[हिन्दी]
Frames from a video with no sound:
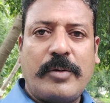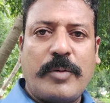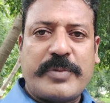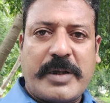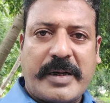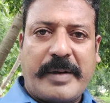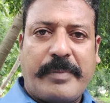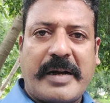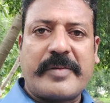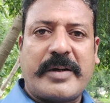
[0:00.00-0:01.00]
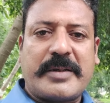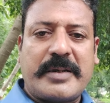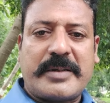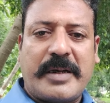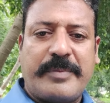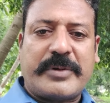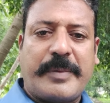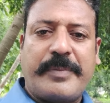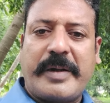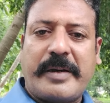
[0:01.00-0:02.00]
ओम सर के मार्गदर्शन से हम
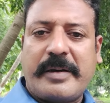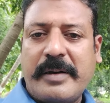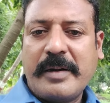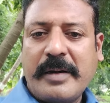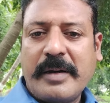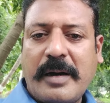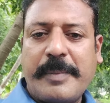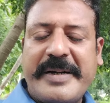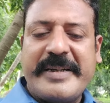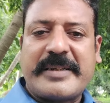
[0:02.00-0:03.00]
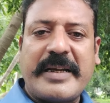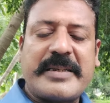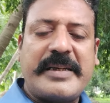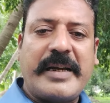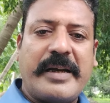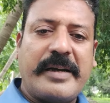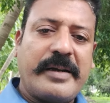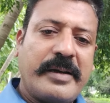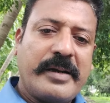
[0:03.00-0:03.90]
सब ने अभी डिसाइज किया है